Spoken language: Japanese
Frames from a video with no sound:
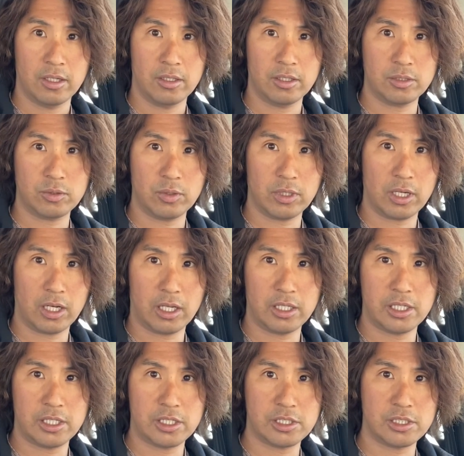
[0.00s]
で、それから
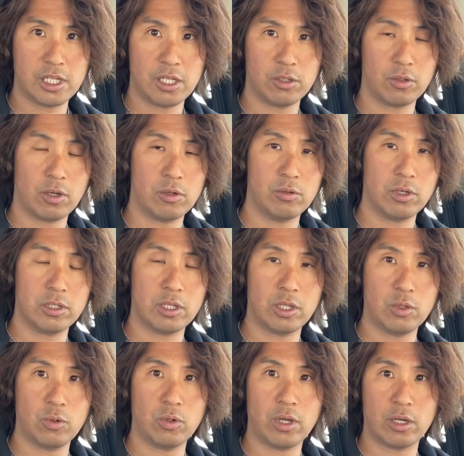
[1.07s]
筆記試験とか受けて
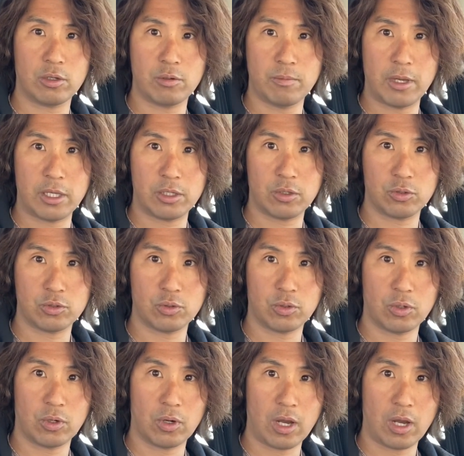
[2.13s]
ようやく免許証